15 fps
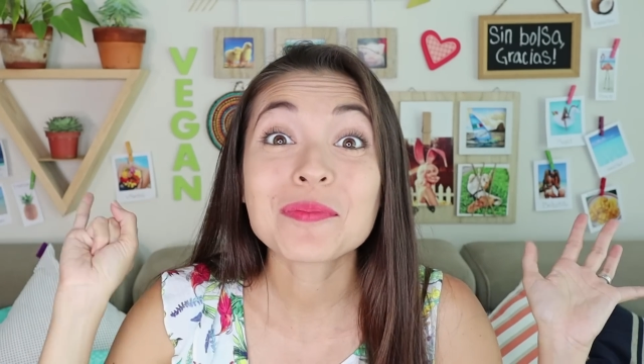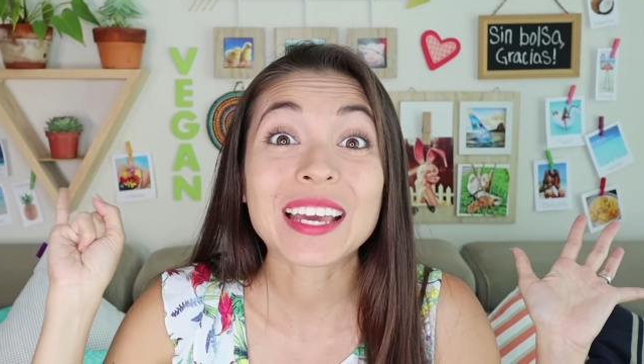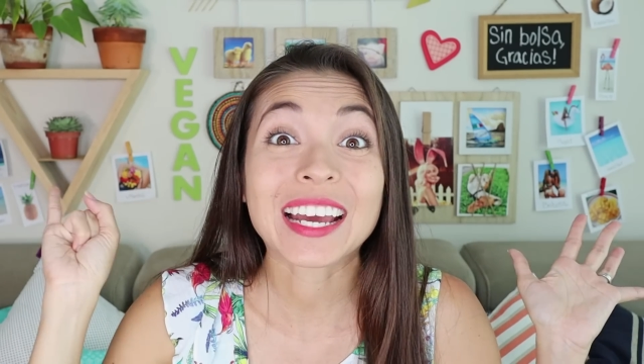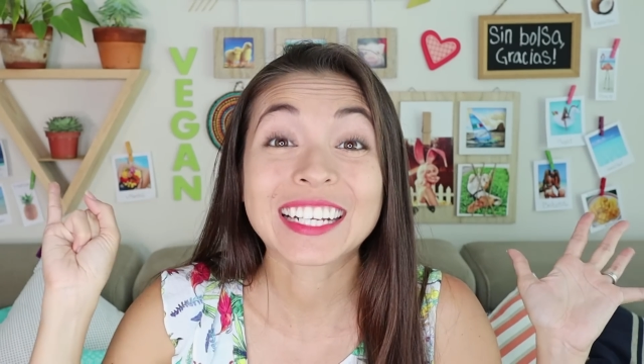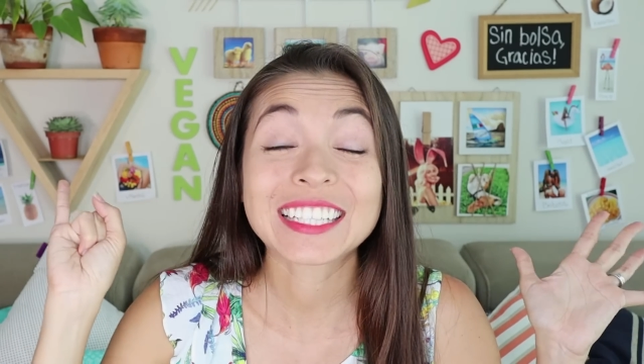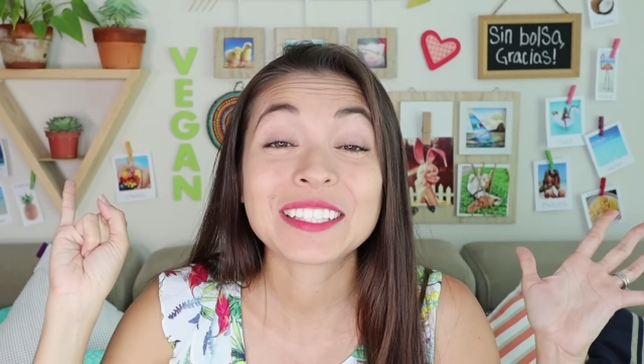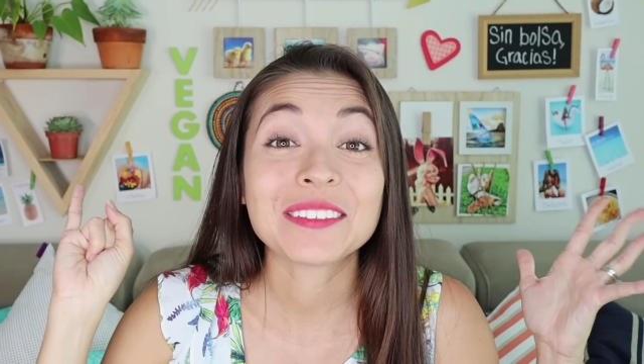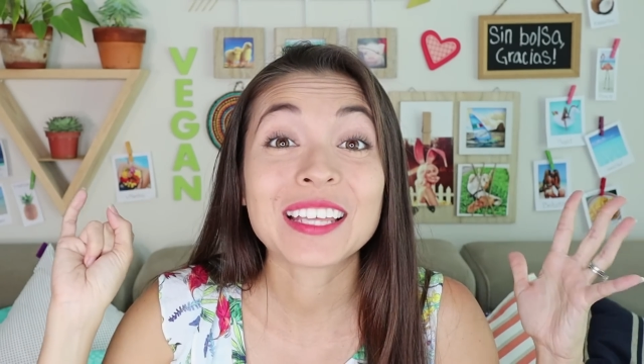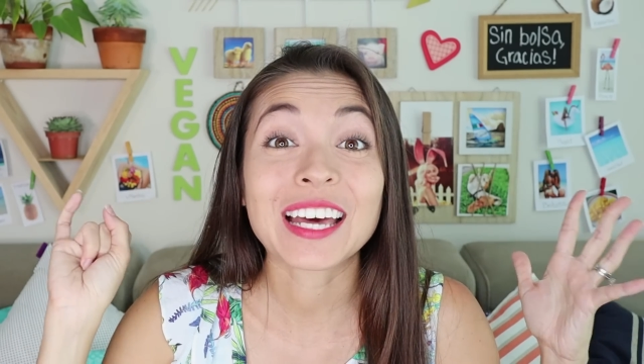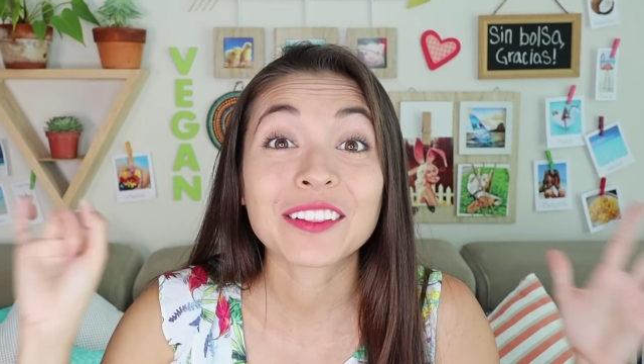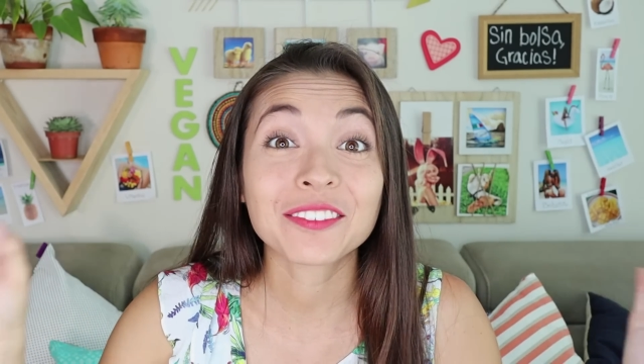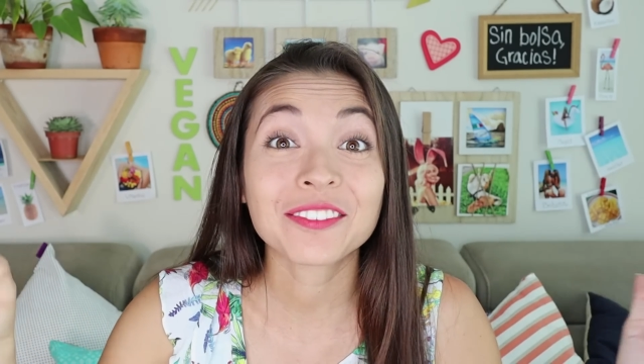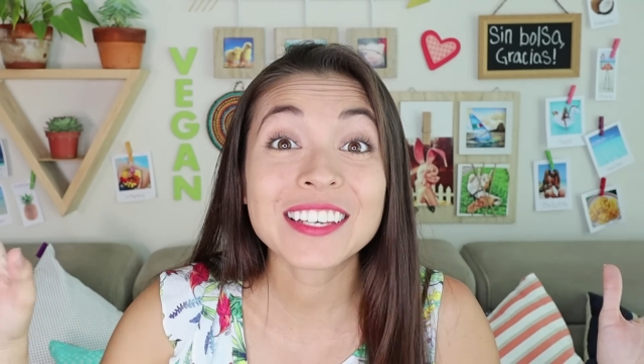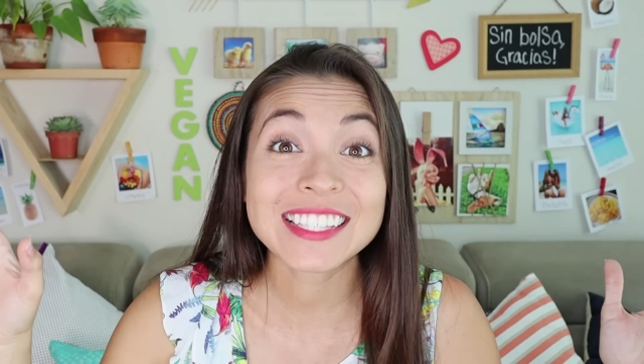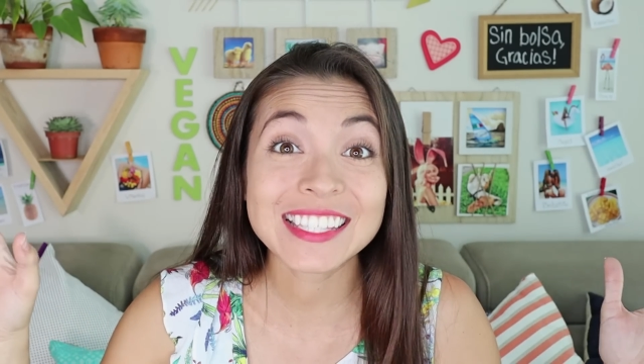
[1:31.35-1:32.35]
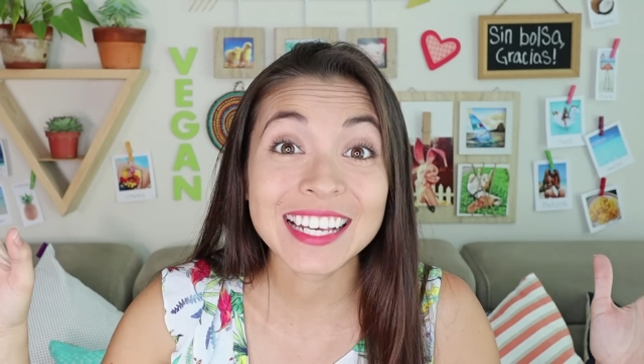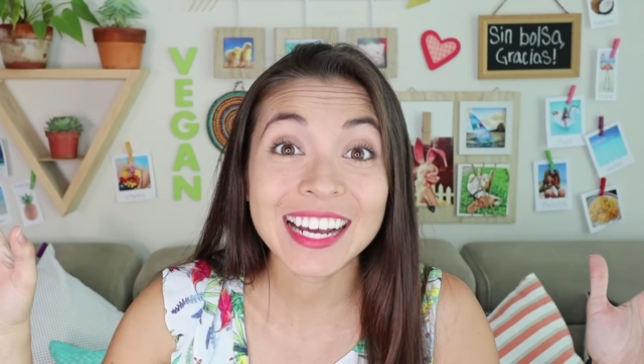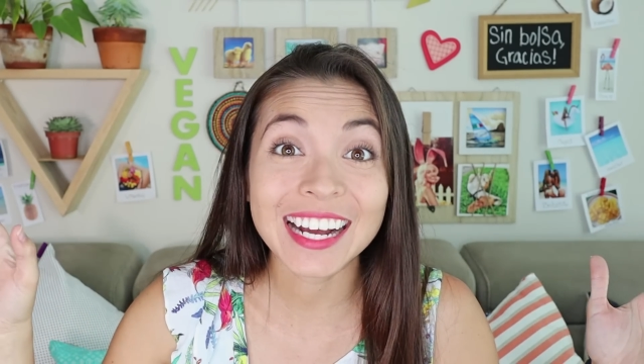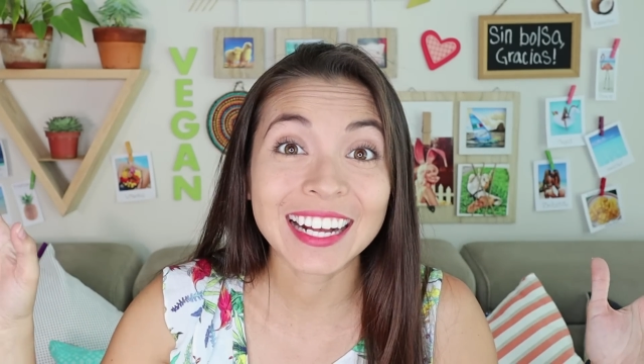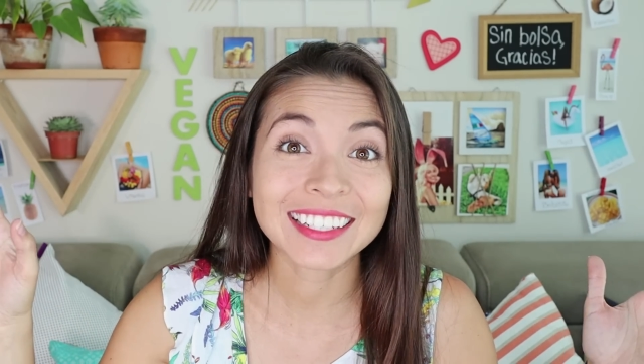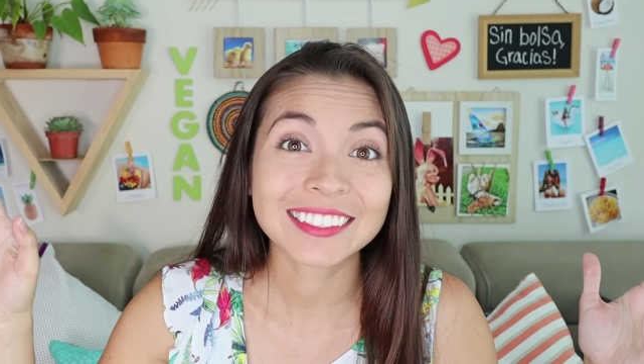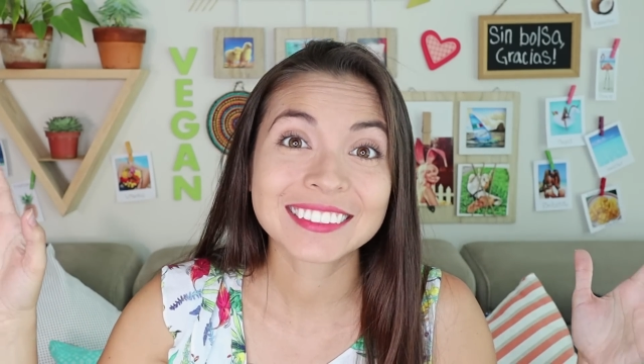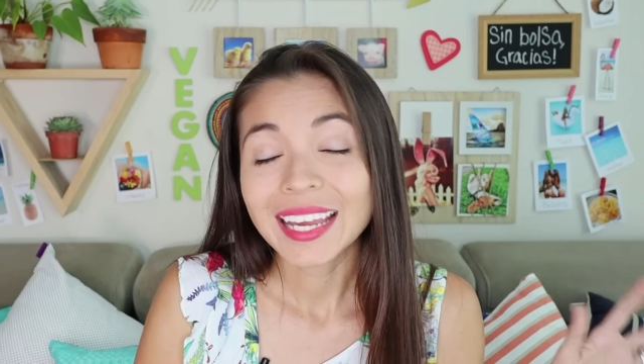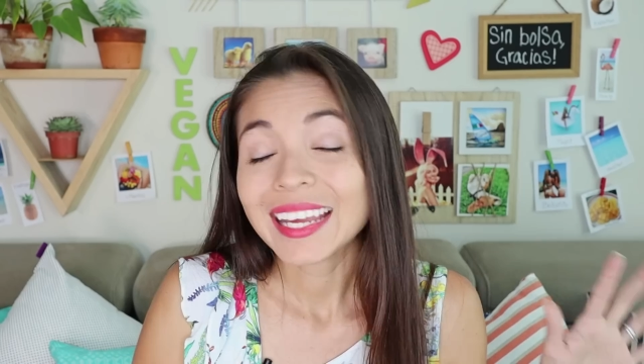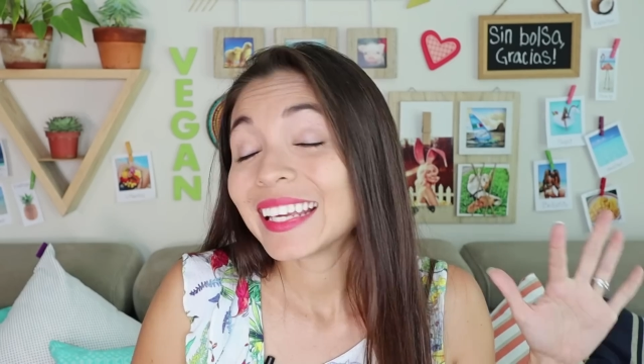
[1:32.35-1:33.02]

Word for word: mi actividad física